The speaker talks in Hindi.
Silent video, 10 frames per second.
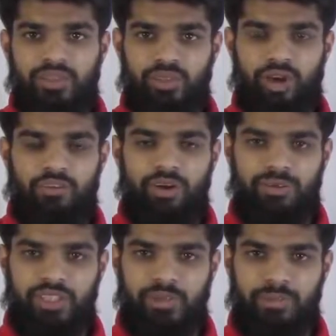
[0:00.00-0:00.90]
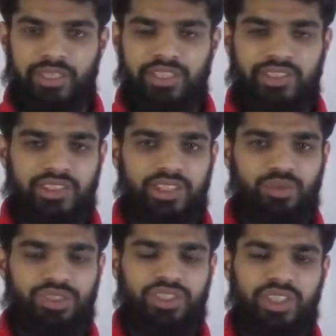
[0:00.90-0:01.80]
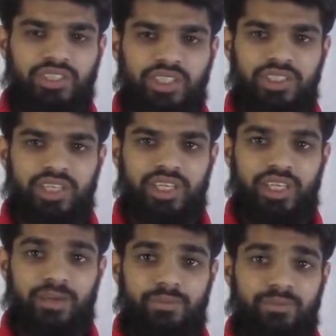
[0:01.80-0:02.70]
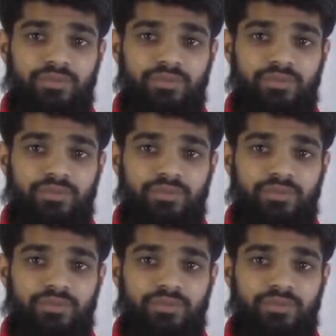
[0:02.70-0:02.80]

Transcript: तो आप वहाँ से कमेंट कर सकते हैं उसके साथ साथ ये कि